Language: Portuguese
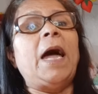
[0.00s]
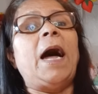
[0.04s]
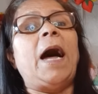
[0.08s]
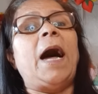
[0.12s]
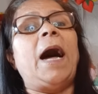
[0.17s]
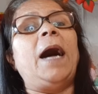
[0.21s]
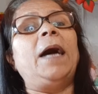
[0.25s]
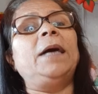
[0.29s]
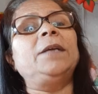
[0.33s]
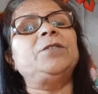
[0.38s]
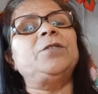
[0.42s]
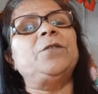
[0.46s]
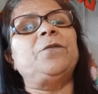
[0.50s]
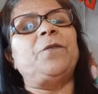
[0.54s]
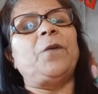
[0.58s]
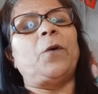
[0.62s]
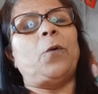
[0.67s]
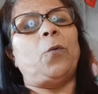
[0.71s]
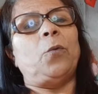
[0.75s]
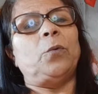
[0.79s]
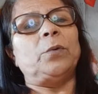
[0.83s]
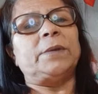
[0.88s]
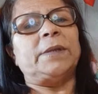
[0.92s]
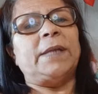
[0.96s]
A
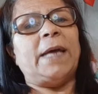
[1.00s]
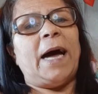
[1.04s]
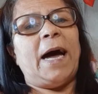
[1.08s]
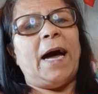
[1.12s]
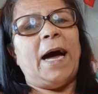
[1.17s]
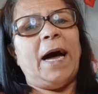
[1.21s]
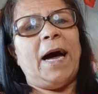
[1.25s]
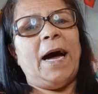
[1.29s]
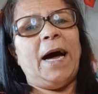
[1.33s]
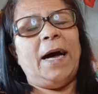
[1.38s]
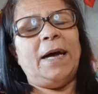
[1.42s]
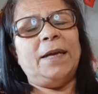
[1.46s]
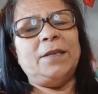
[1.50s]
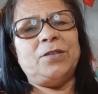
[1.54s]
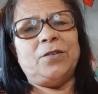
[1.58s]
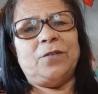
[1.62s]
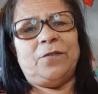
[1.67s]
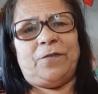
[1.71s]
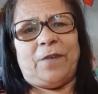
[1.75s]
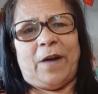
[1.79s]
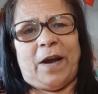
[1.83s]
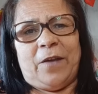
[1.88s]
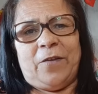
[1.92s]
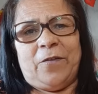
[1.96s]
dificuldade
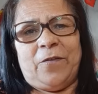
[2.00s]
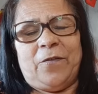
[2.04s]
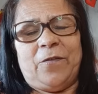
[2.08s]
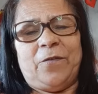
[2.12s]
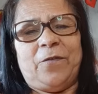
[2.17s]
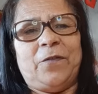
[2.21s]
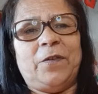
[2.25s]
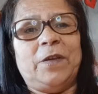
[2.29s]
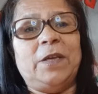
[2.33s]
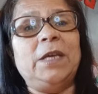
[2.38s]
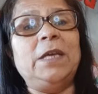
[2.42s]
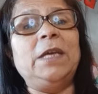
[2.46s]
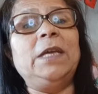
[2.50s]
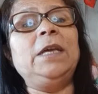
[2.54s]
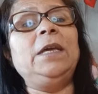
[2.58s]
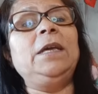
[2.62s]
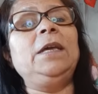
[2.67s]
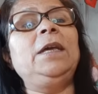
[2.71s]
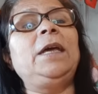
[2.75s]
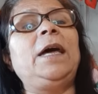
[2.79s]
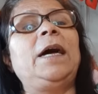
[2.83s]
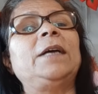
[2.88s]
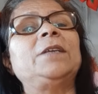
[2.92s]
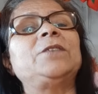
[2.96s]
vai
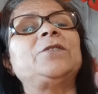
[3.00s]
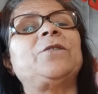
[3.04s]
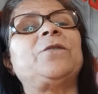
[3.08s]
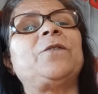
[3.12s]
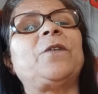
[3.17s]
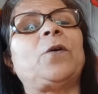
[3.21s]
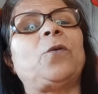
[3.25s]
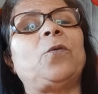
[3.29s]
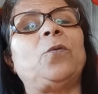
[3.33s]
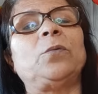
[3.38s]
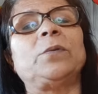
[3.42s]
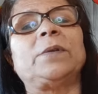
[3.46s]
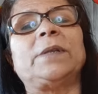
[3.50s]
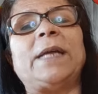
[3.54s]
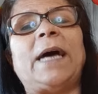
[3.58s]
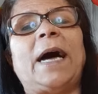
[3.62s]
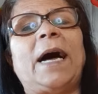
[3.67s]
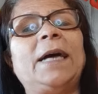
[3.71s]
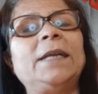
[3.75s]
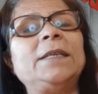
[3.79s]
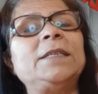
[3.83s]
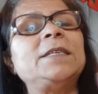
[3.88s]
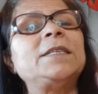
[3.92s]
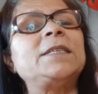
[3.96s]
vir, a
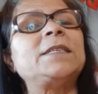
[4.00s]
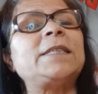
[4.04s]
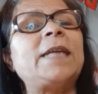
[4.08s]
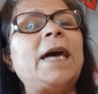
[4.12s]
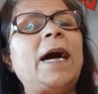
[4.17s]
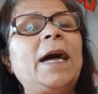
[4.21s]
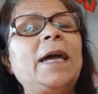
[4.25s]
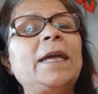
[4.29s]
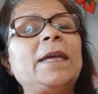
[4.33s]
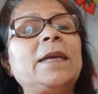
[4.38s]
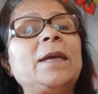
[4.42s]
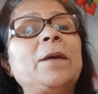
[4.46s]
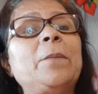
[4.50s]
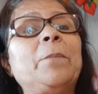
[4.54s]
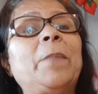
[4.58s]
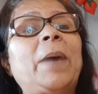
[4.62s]
dificuldade está aí,